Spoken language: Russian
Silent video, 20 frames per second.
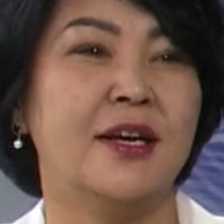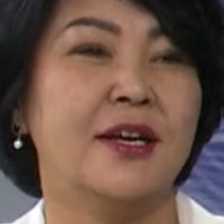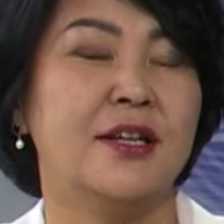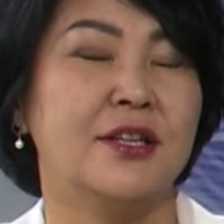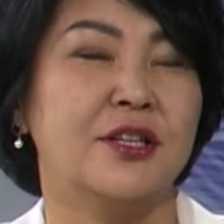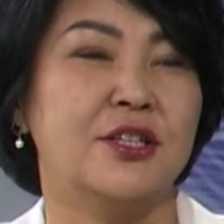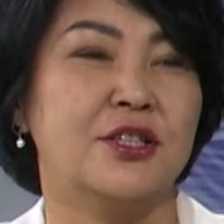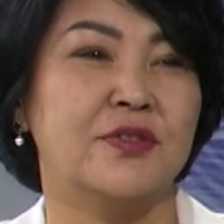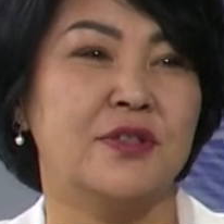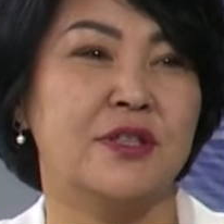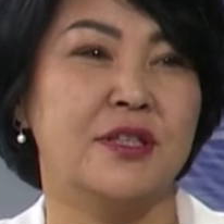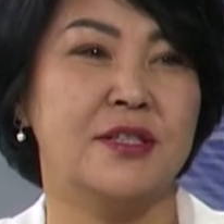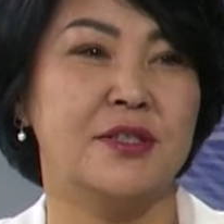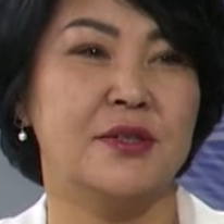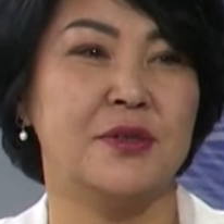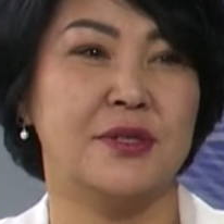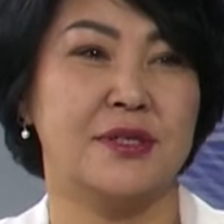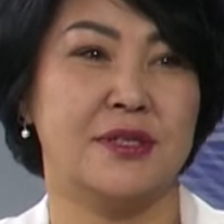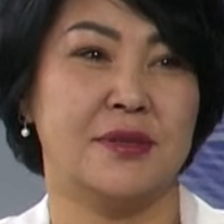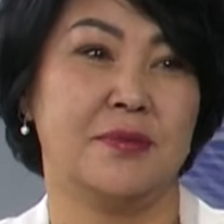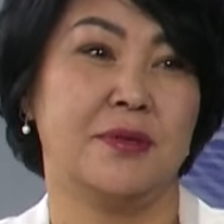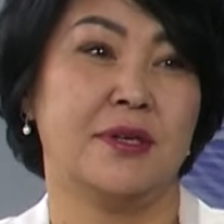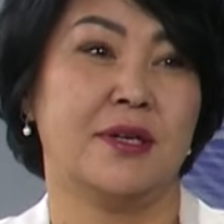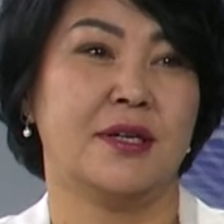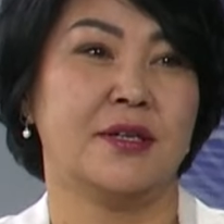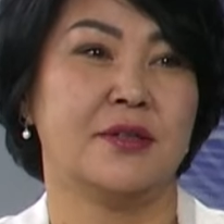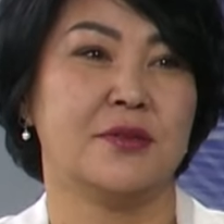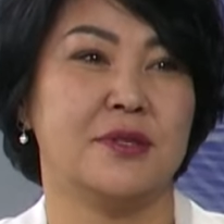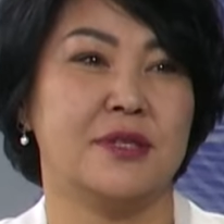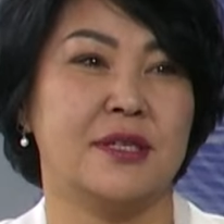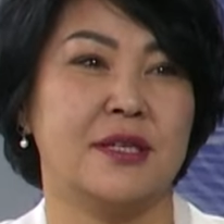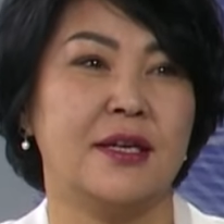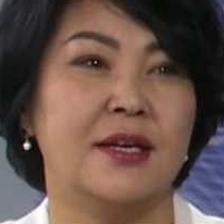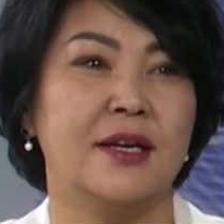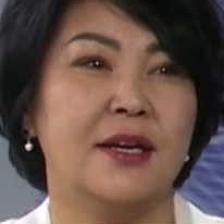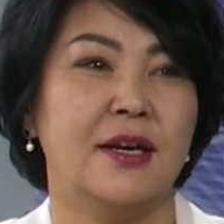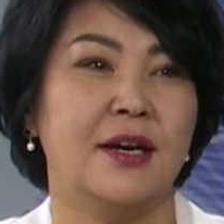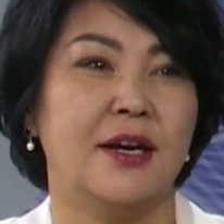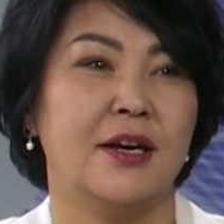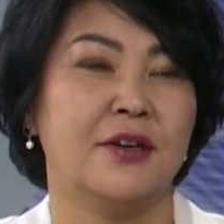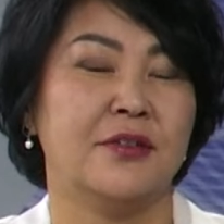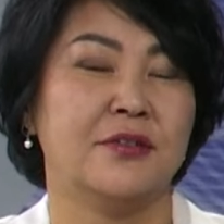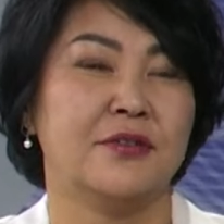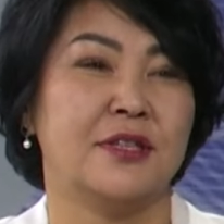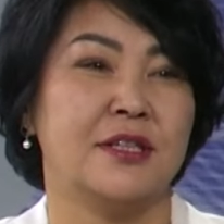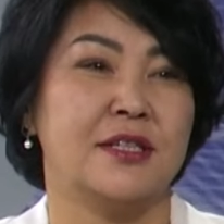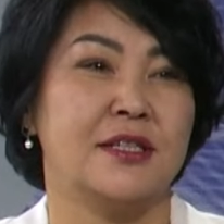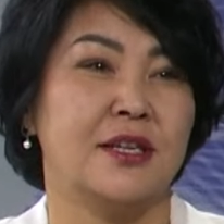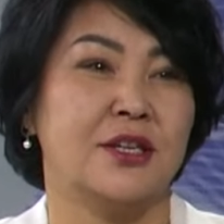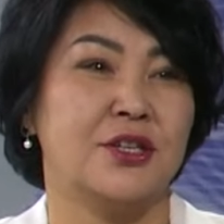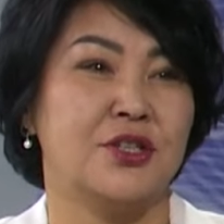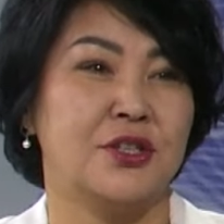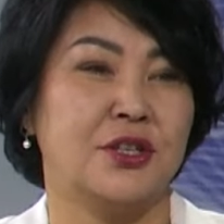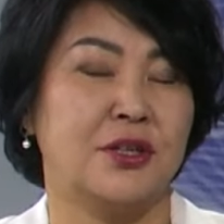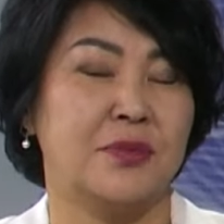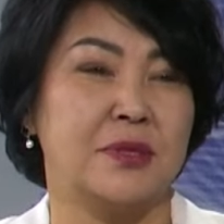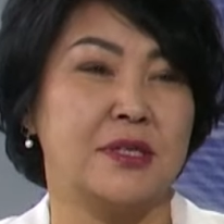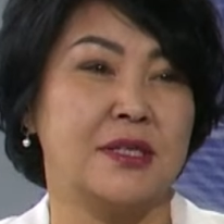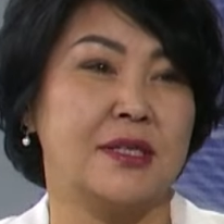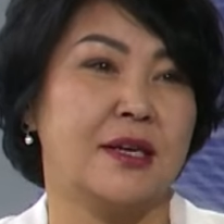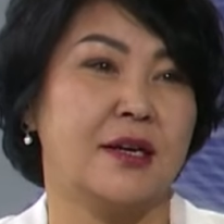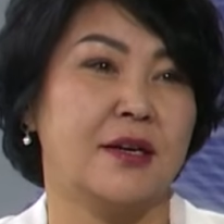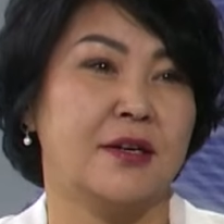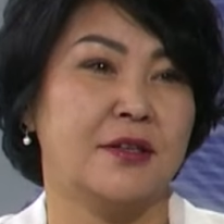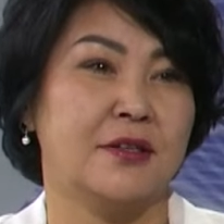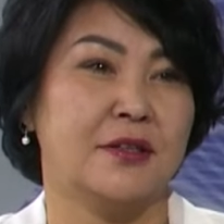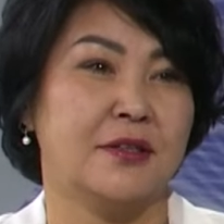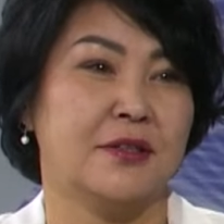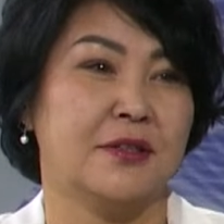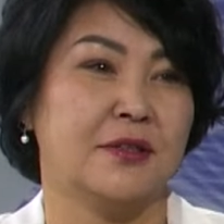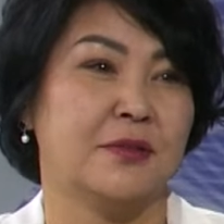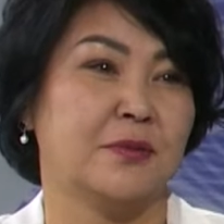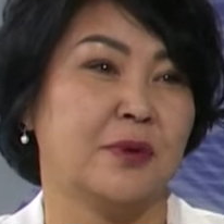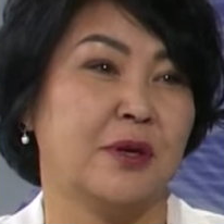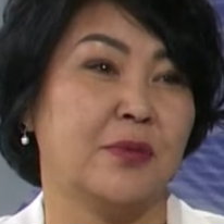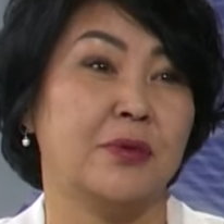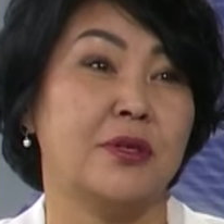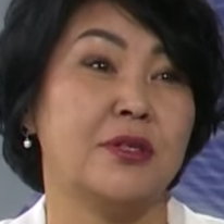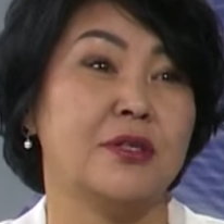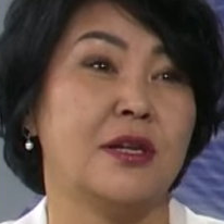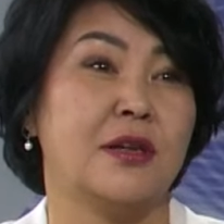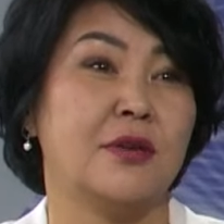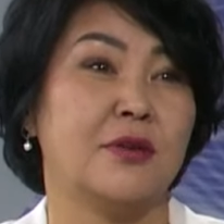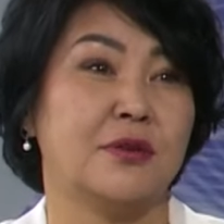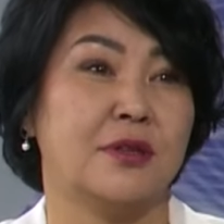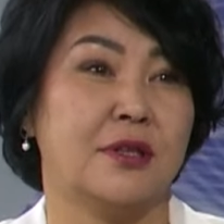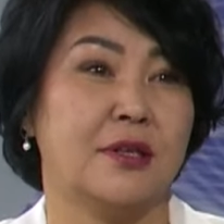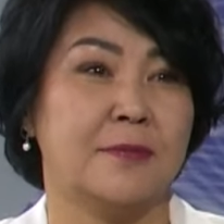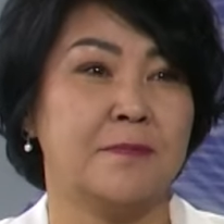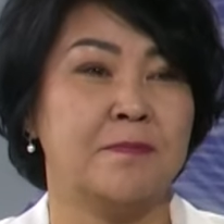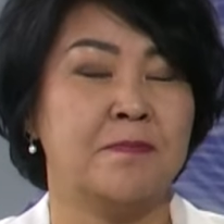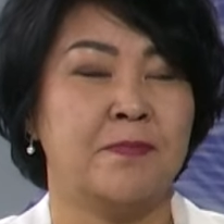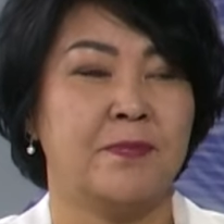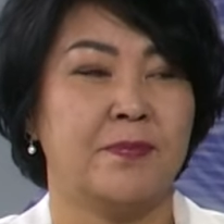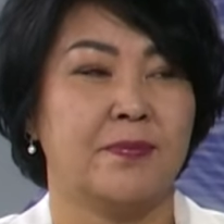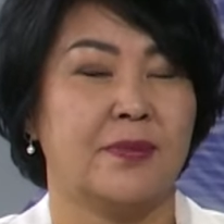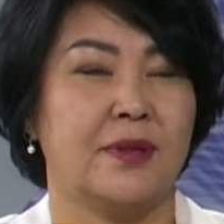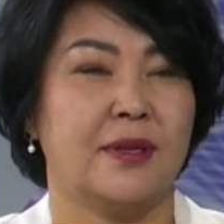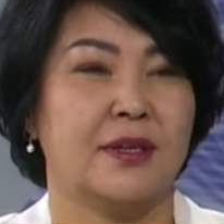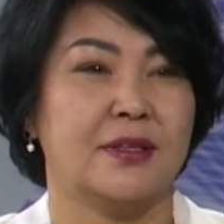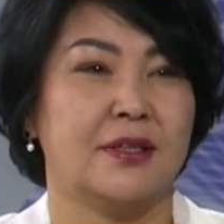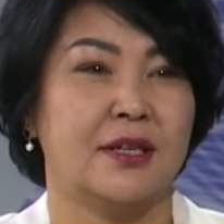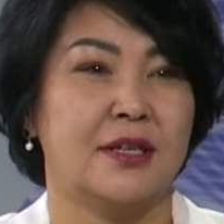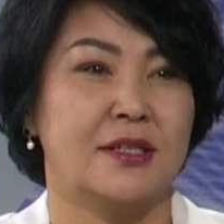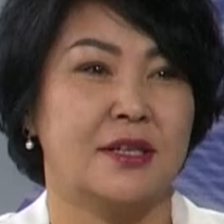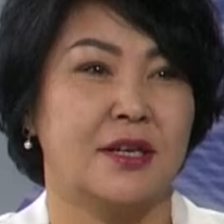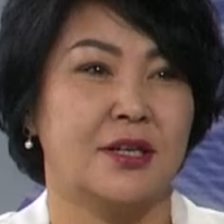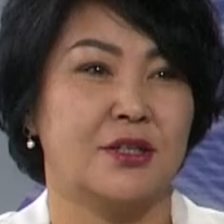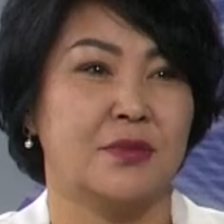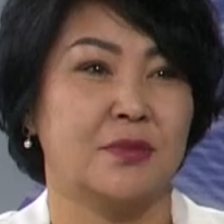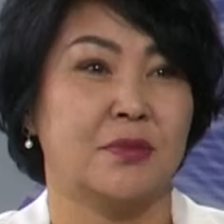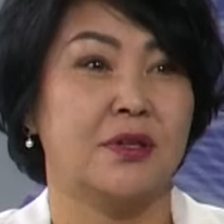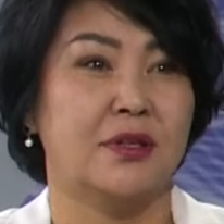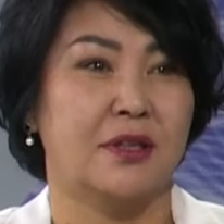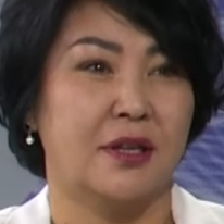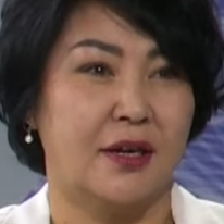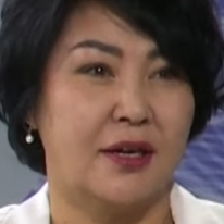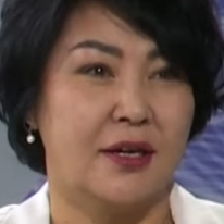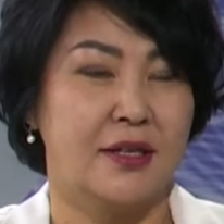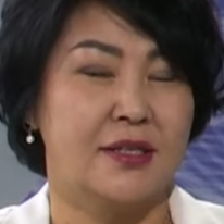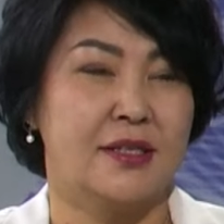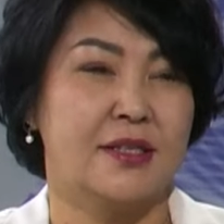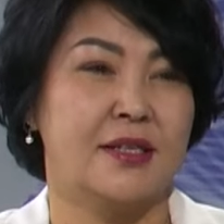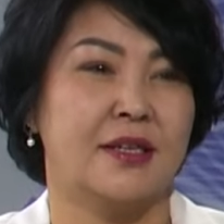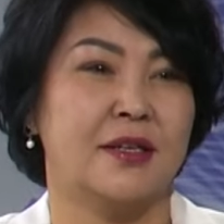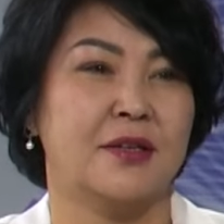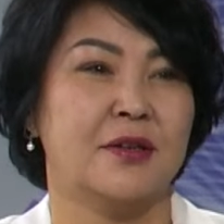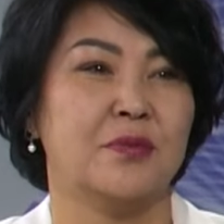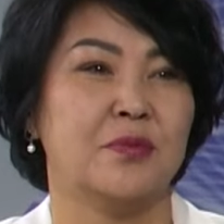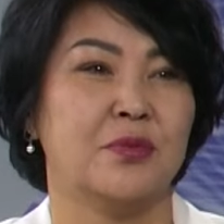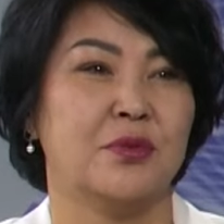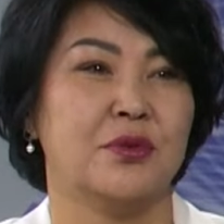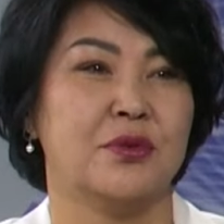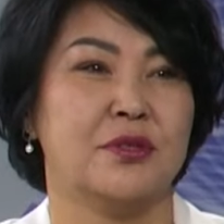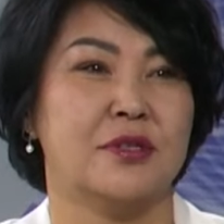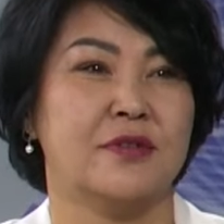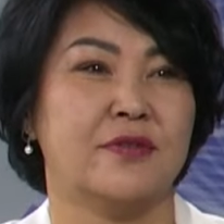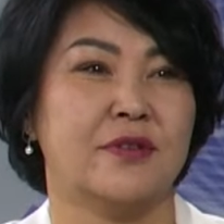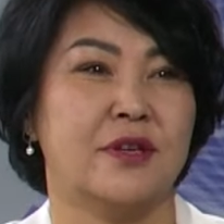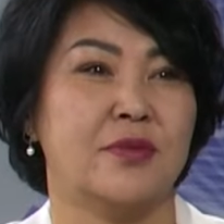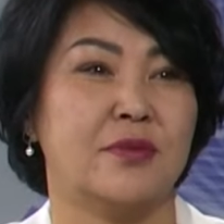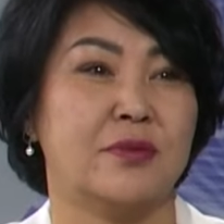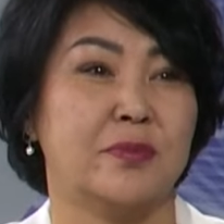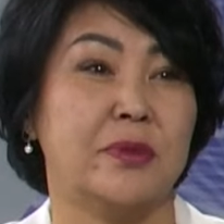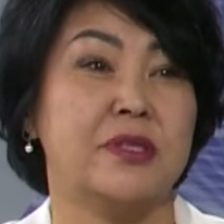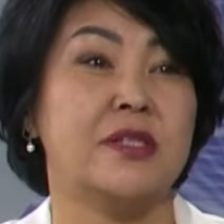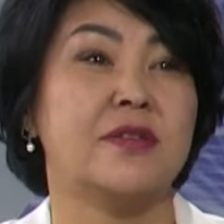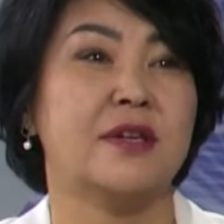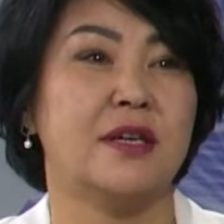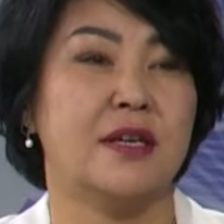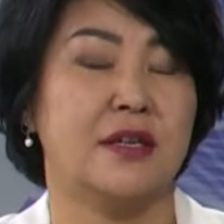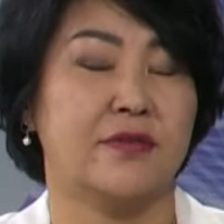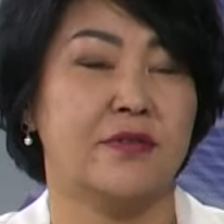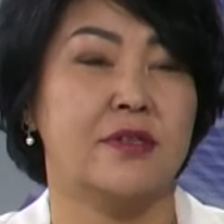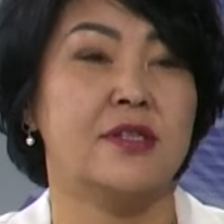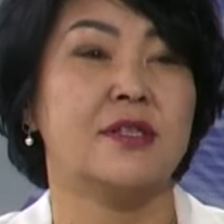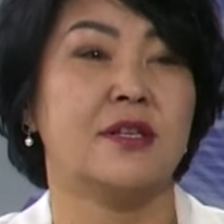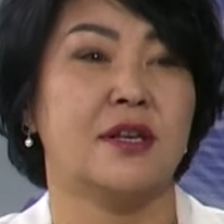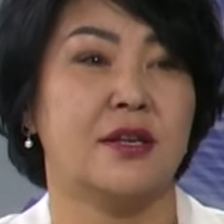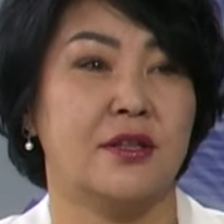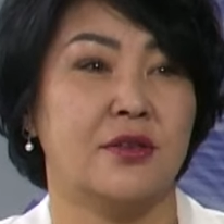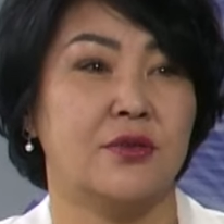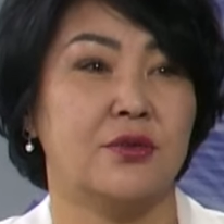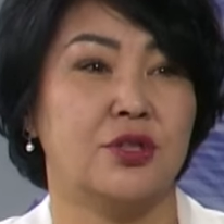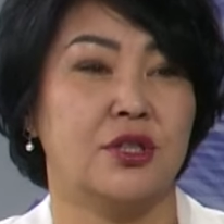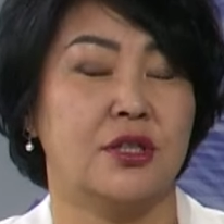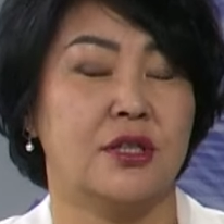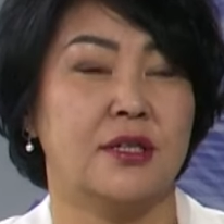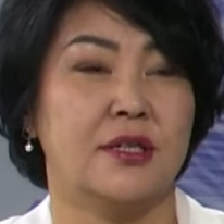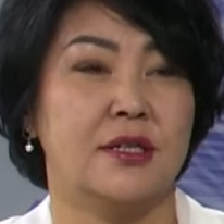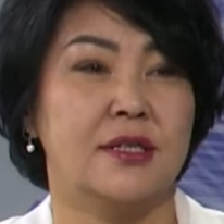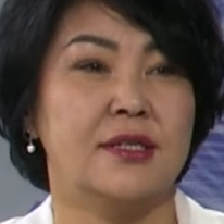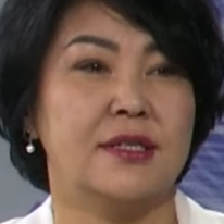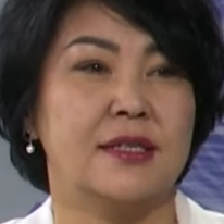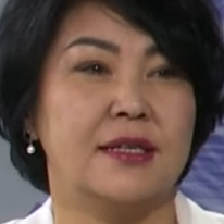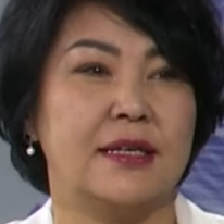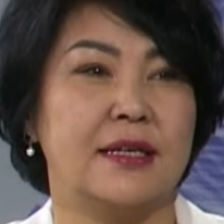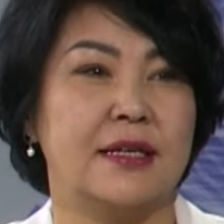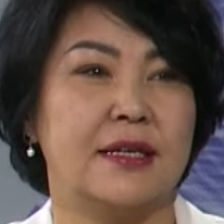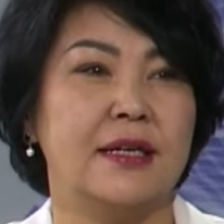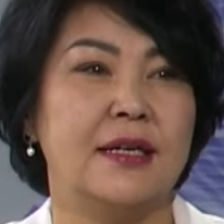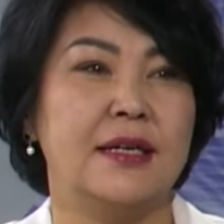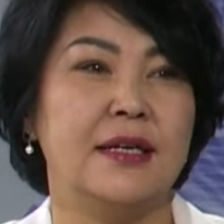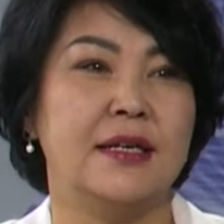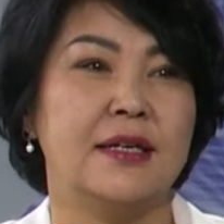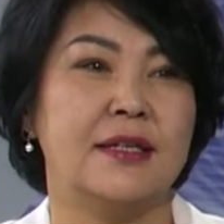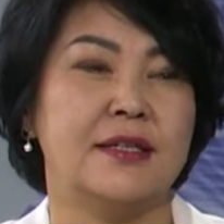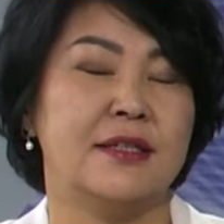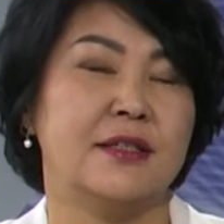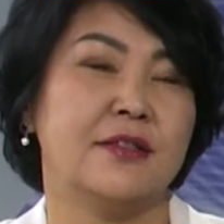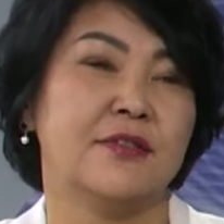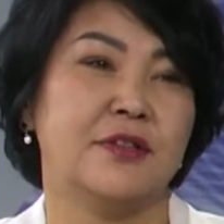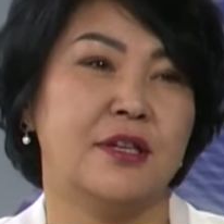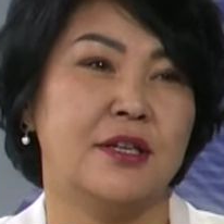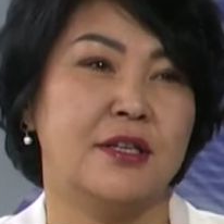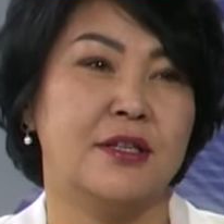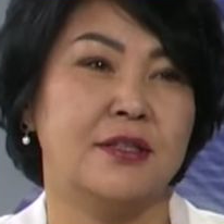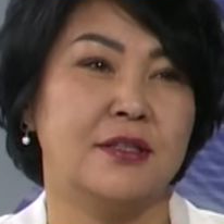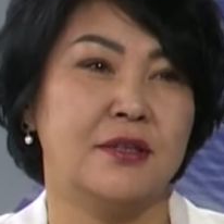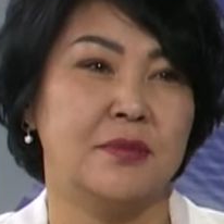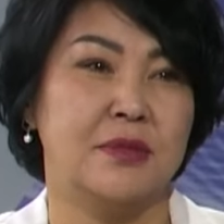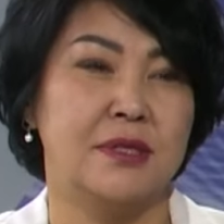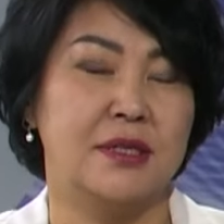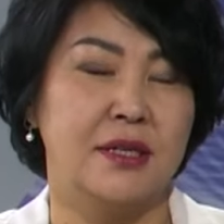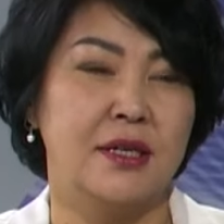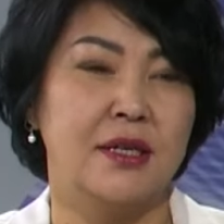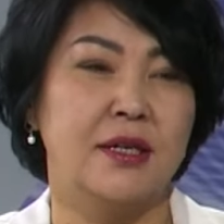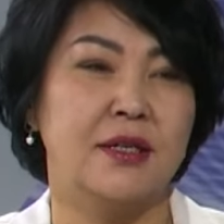наши волонтеры собираются э, в назначенных местах э, определенной, так скажем, локации по, своим, по своей выстроенной уже логистике, где-то в каких-то местах